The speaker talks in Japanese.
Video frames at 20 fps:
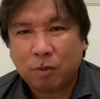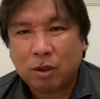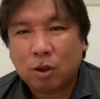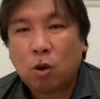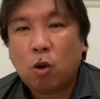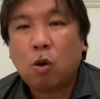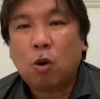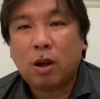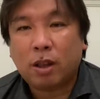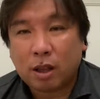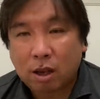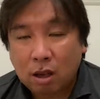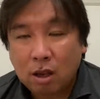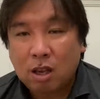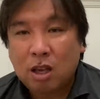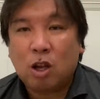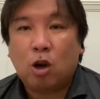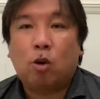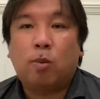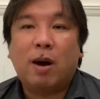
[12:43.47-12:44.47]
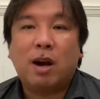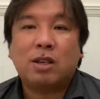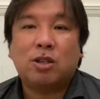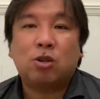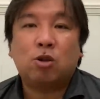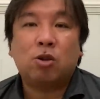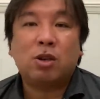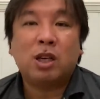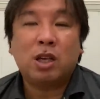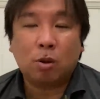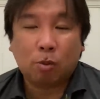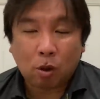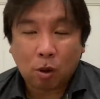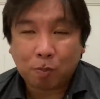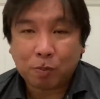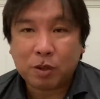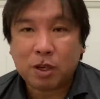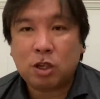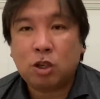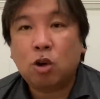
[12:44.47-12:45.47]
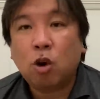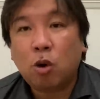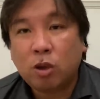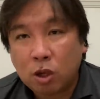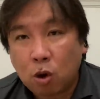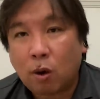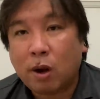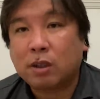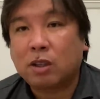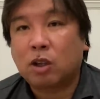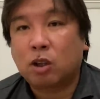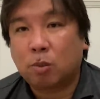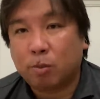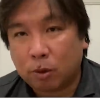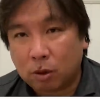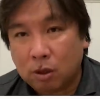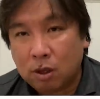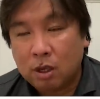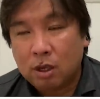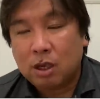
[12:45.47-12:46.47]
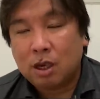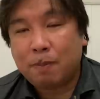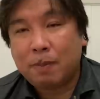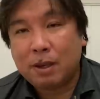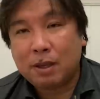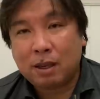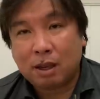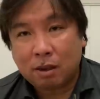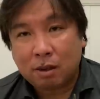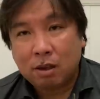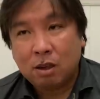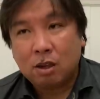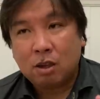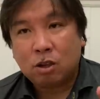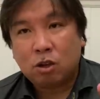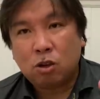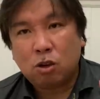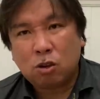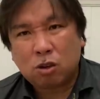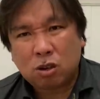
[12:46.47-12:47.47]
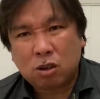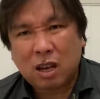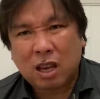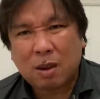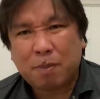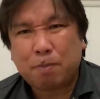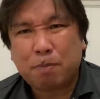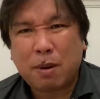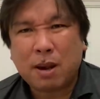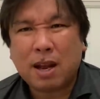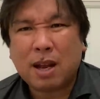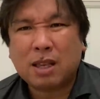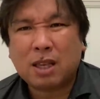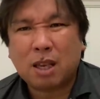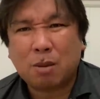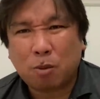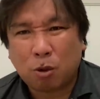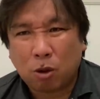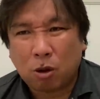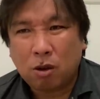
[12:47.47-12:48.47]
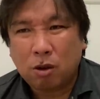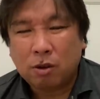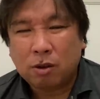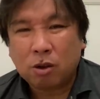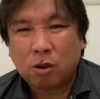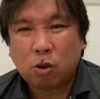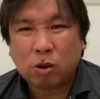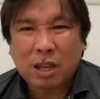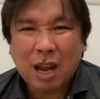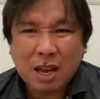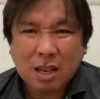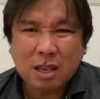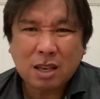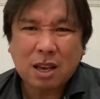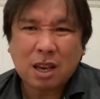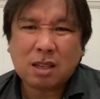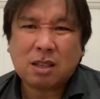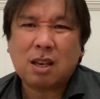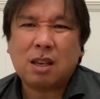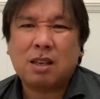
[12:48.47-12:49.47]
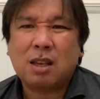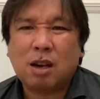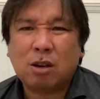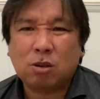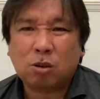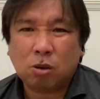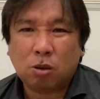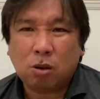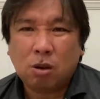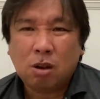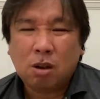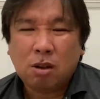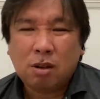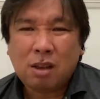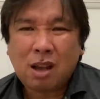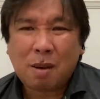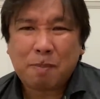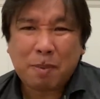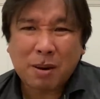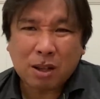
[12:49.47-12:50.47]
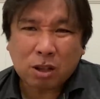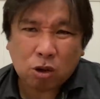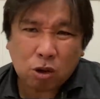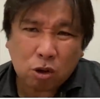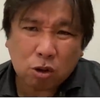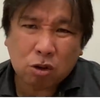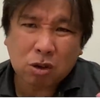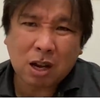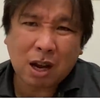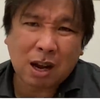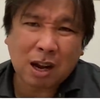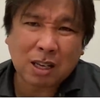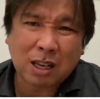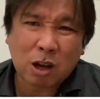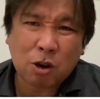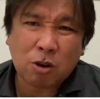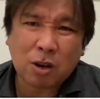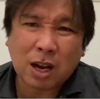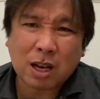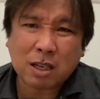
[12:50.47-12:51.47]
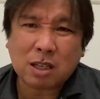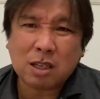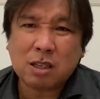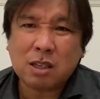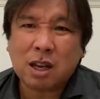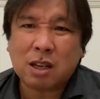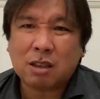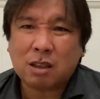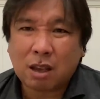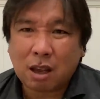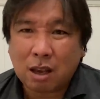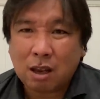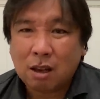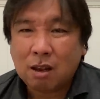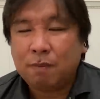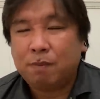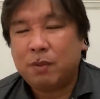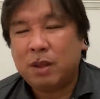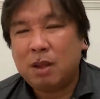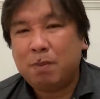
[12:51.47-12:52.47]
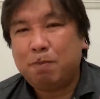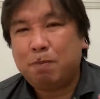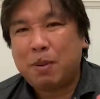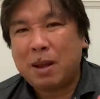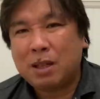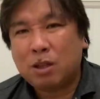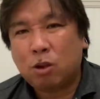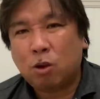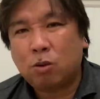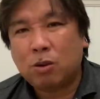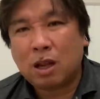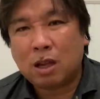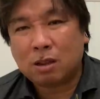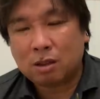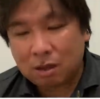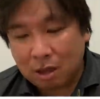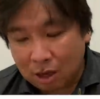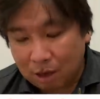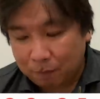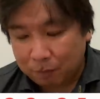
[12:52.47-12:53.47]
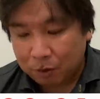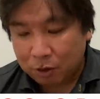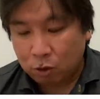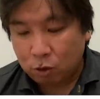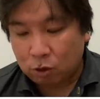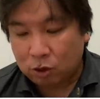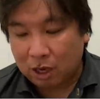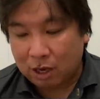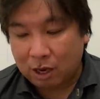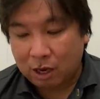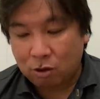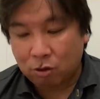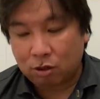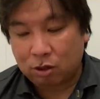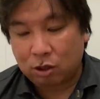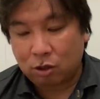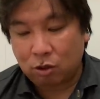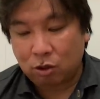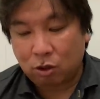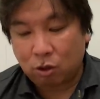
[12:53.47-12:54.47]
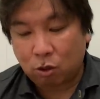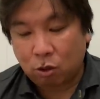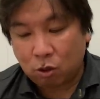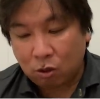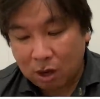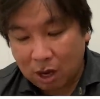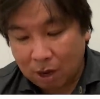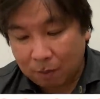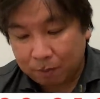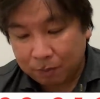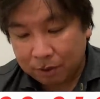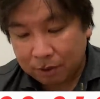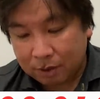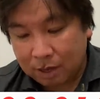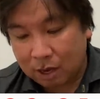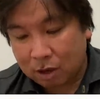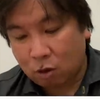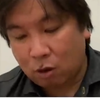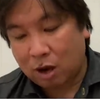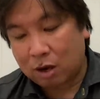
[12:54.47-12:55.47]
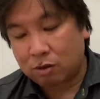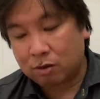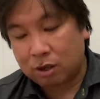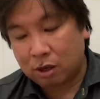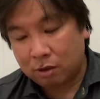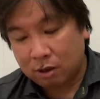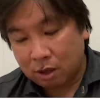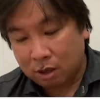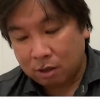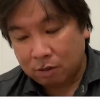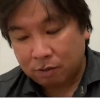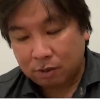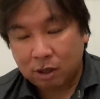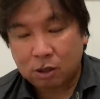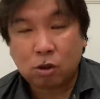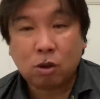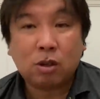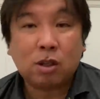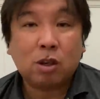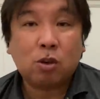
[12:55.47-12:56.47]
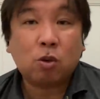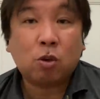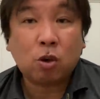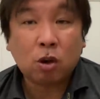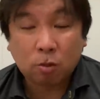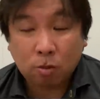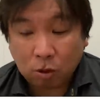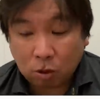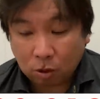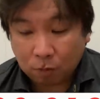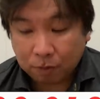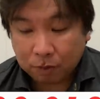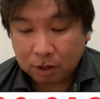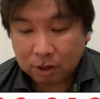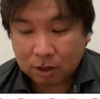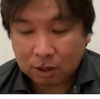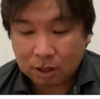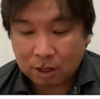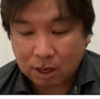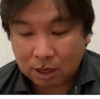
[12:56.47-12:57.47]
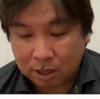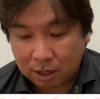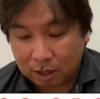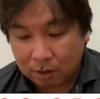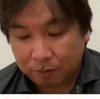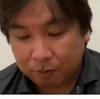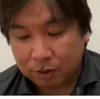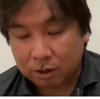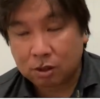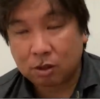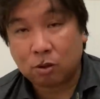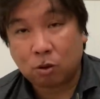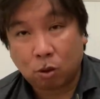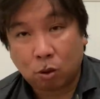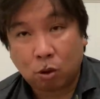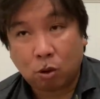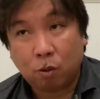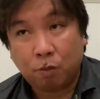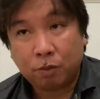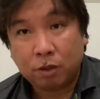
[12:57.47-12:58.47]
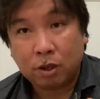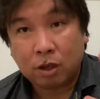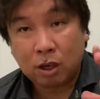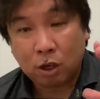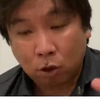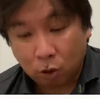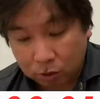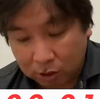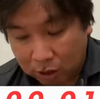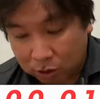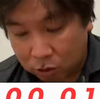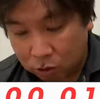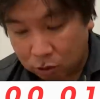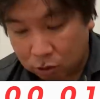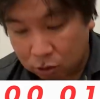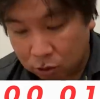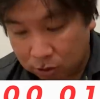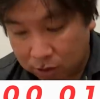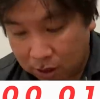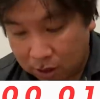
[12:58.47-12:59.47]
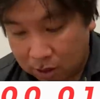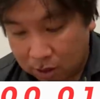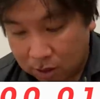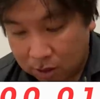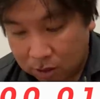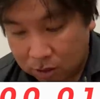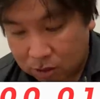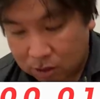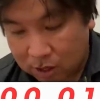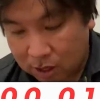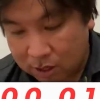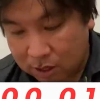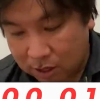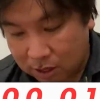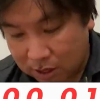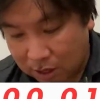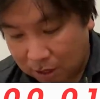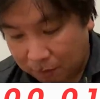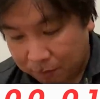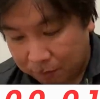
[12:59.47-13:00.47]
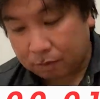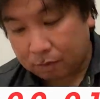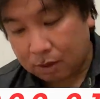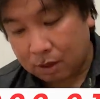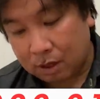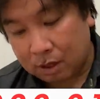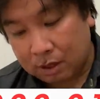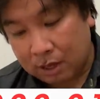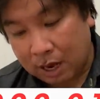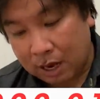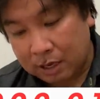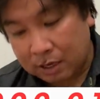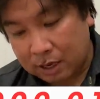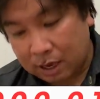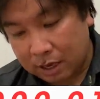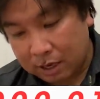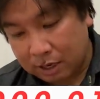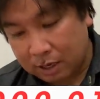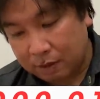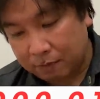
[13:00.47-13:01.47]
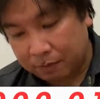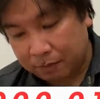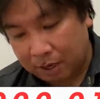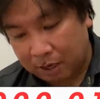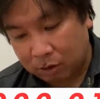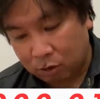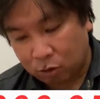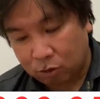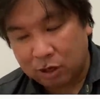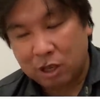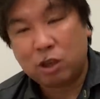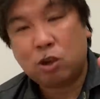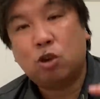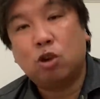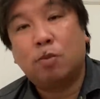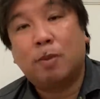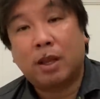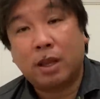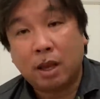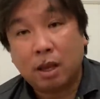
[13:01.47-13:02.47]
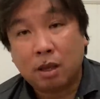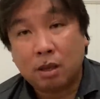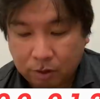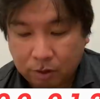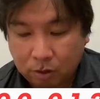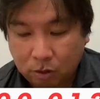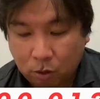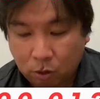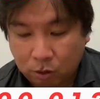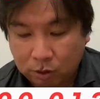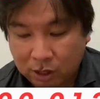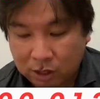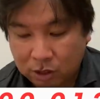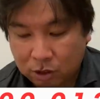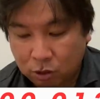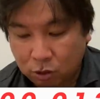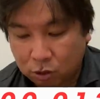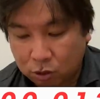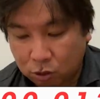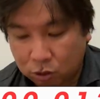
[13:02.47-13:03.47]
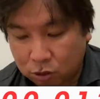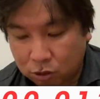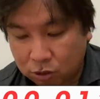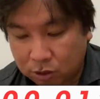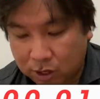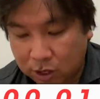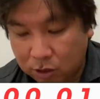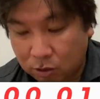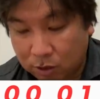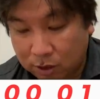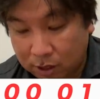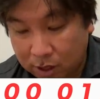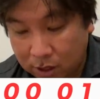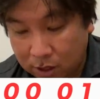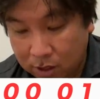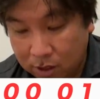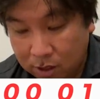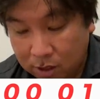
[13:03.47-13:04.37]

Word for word: ここはね、小林のリードも非常に良かったと思う。やっぱりね、球種がいっぱいあっても、こう短期決戦になると、やっぱり球種が偏りがちになって、一辺倒になって打たれるっていうところが結構あるんだよね。で、そういったところもしっかり、こう、いろんな球種をね、使いながら、だいたいの2球まで同じ球種を続けるのがね。